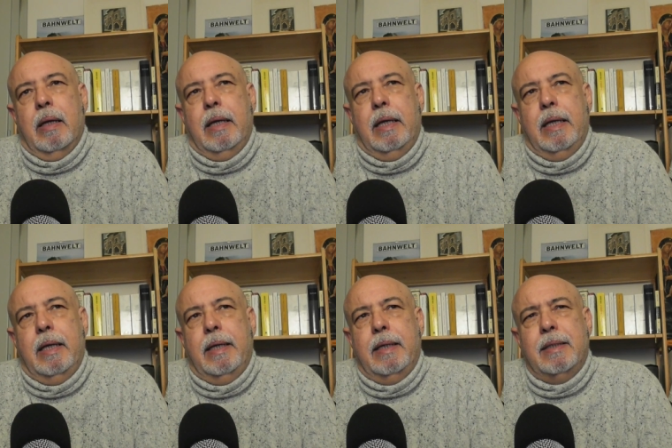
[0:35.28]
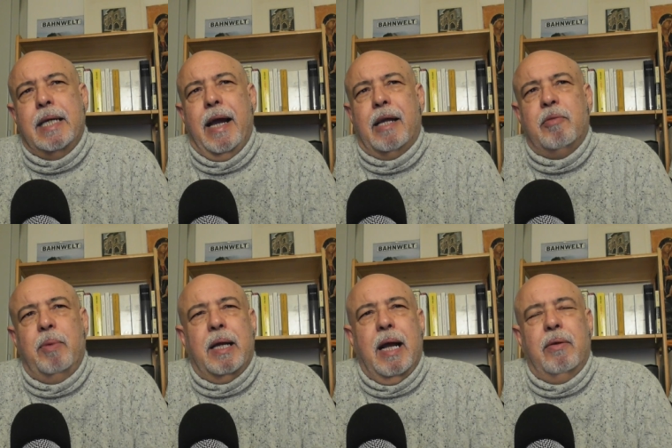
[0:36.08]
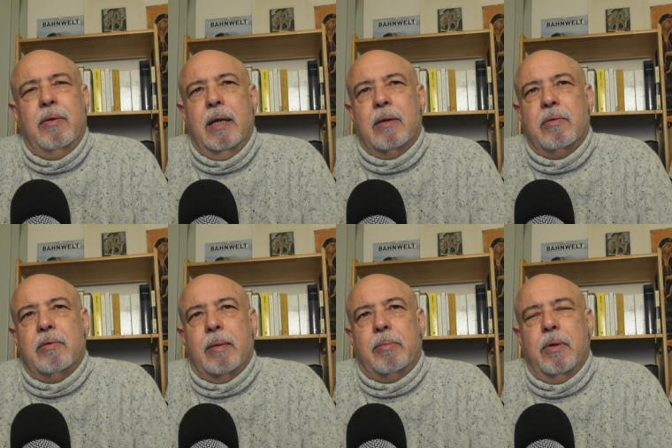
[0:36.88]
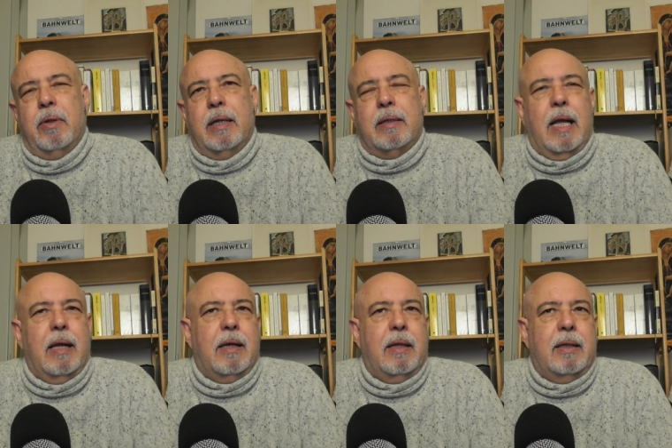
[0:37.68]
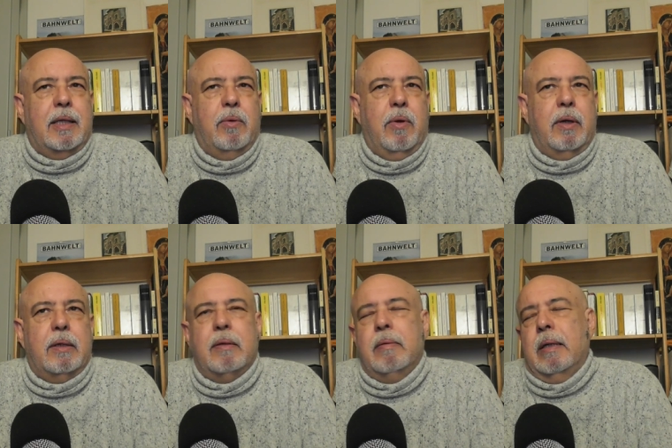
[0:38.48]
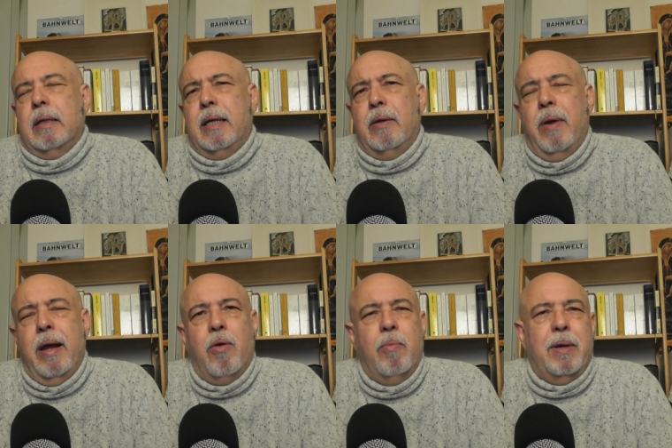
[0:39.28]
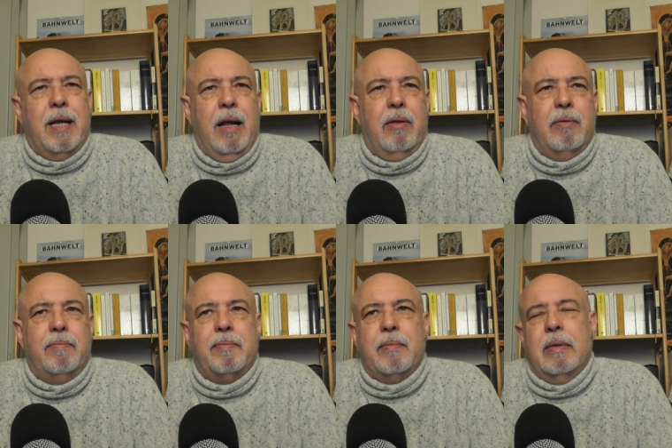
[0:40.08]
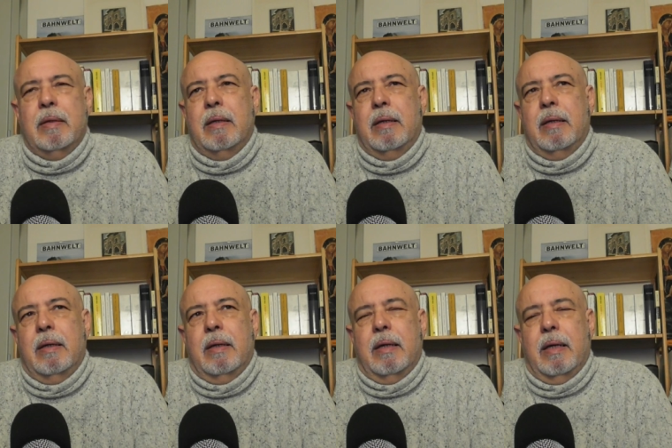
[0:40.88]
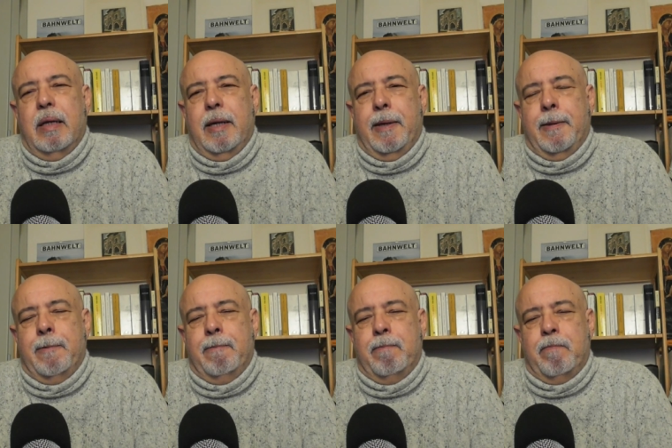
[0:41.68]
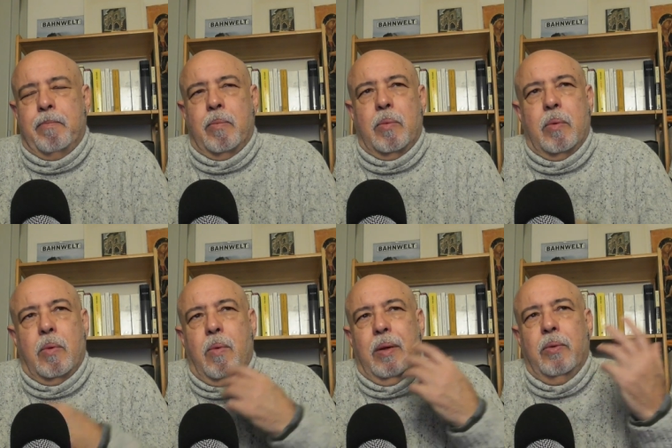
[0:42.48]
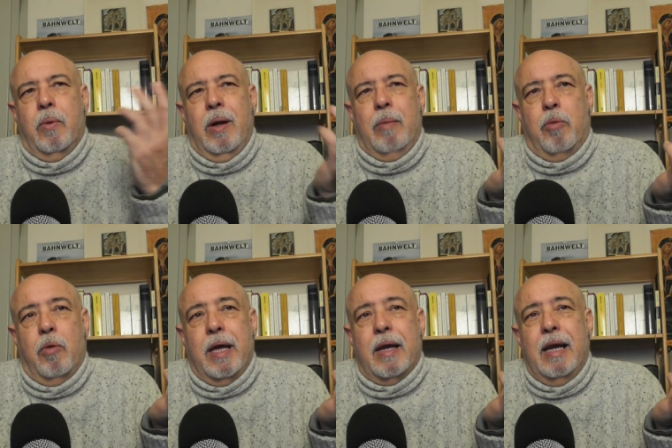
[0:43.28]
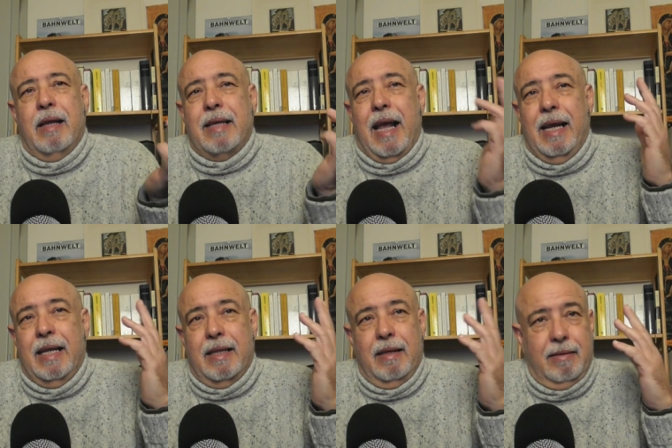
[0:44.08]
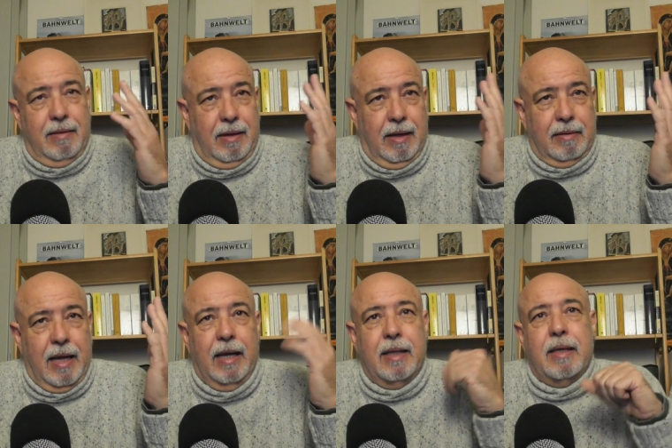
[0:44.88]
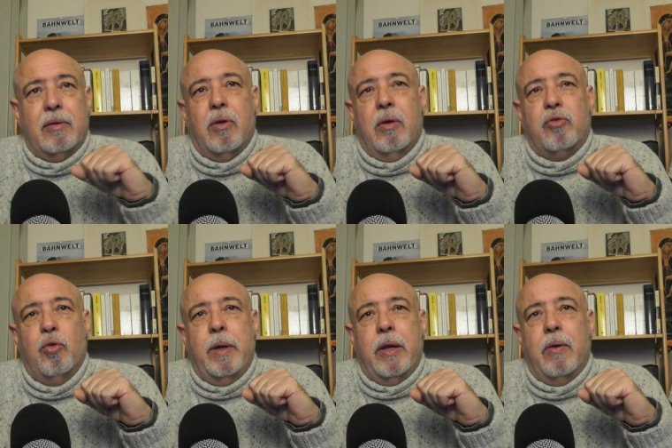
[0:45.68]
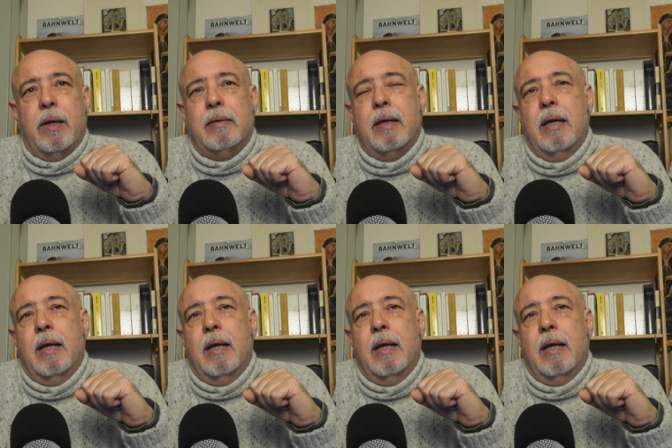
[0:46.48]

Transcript: Y ya he explicado el concepto del tanque de tiburones, y no es complicado. Eh, cuando el poder de las élites, las élites superiores,